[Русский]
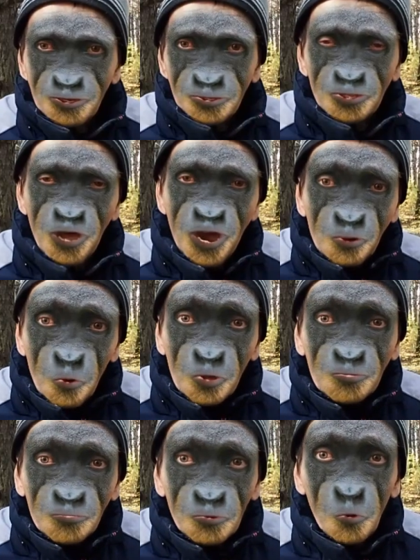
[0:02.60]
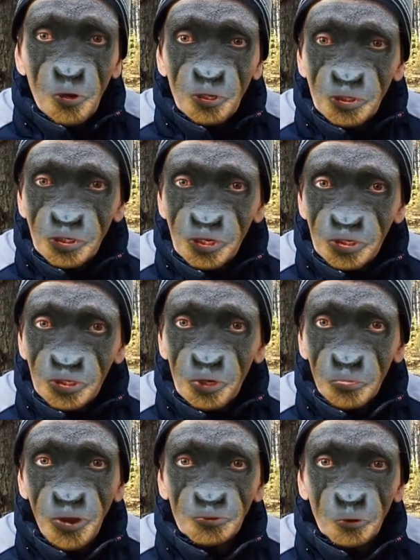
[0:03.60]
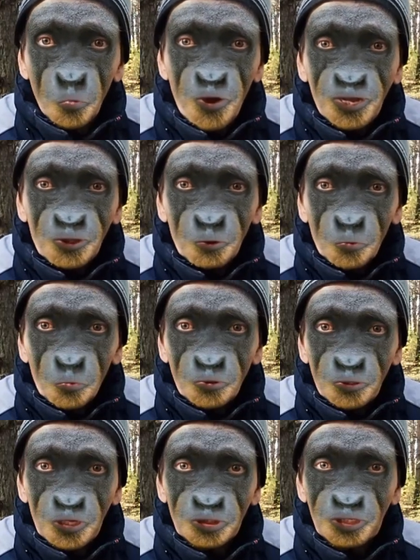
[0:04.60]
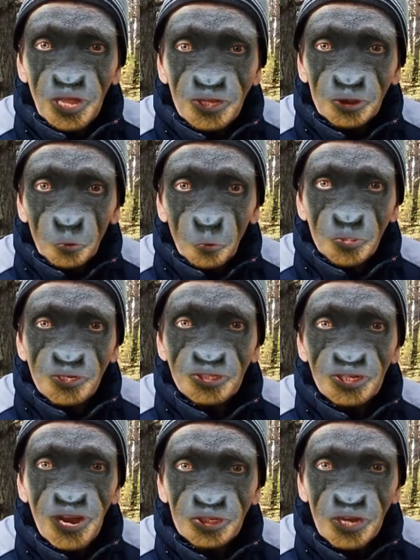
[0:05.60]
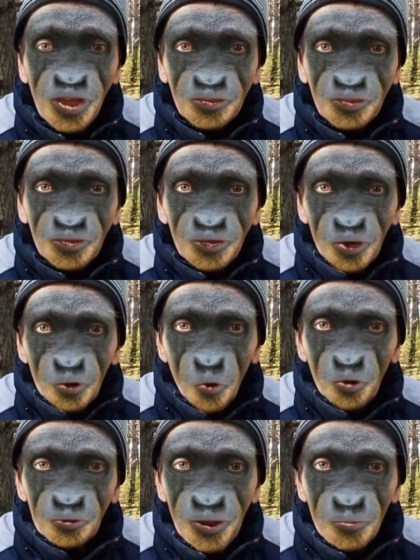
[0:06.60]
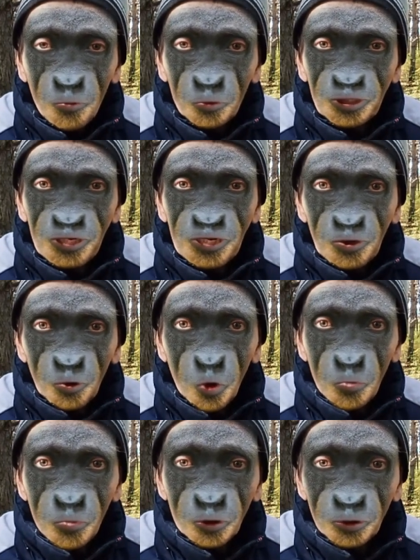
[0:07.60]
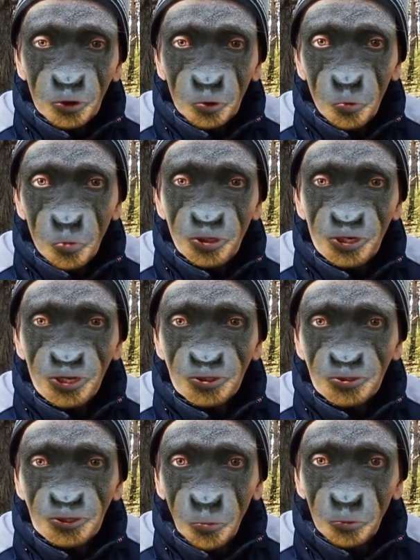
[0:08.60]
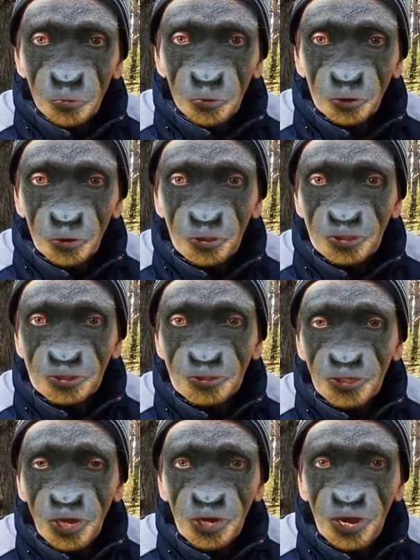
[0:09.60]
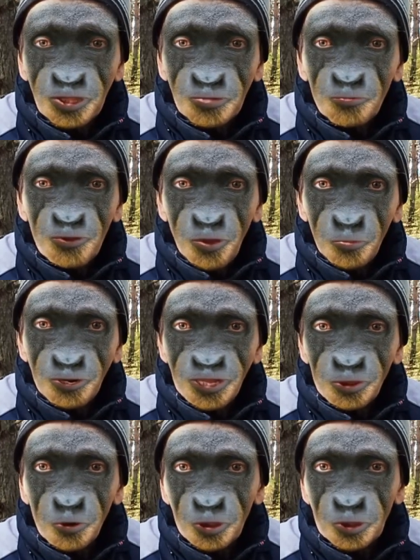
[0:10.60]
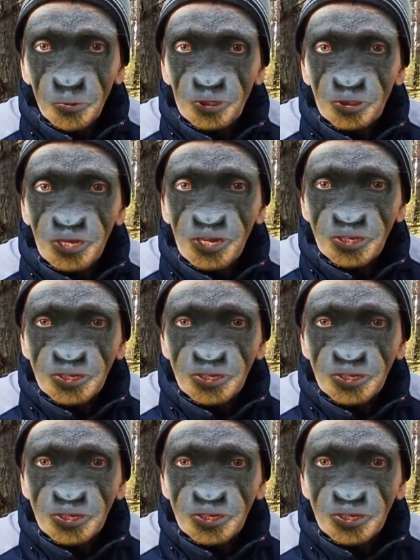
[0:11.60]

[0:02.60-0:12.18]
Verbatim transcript: Народ в очереди к банкомату не знал, что и сказать. Когда мужик обошел очередь, подошел и сказал, «Мне только спросить».